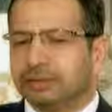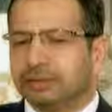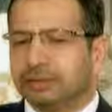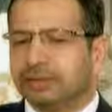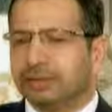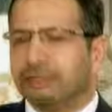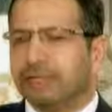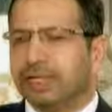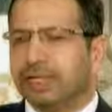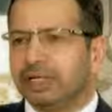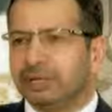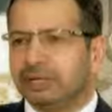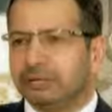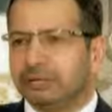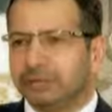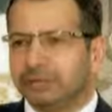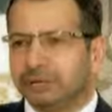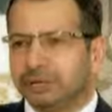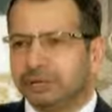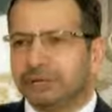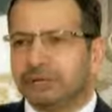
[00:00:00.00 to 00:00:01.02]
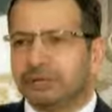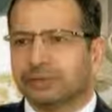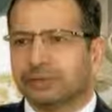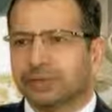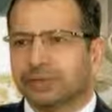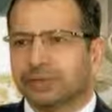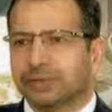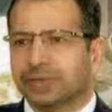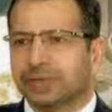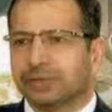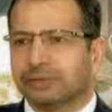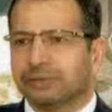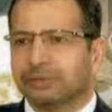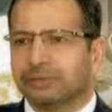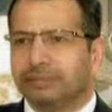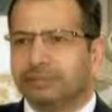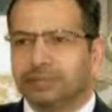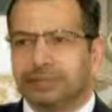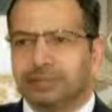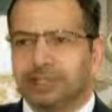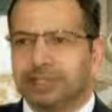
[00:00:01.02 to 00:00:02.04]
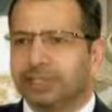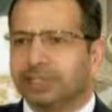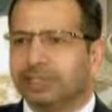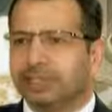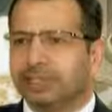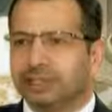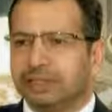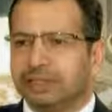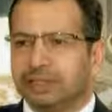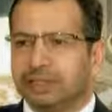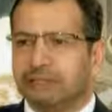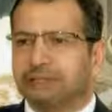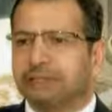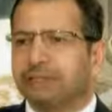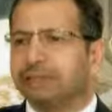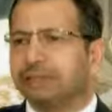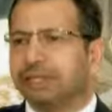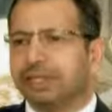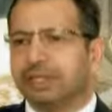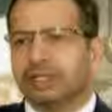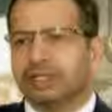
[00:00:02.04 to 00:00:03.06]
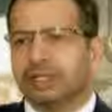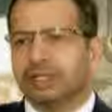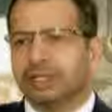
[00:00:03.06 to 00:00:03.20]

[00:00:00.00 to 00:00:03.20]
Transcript: طول ما أكو نصوص تحترم سنمضي بهذا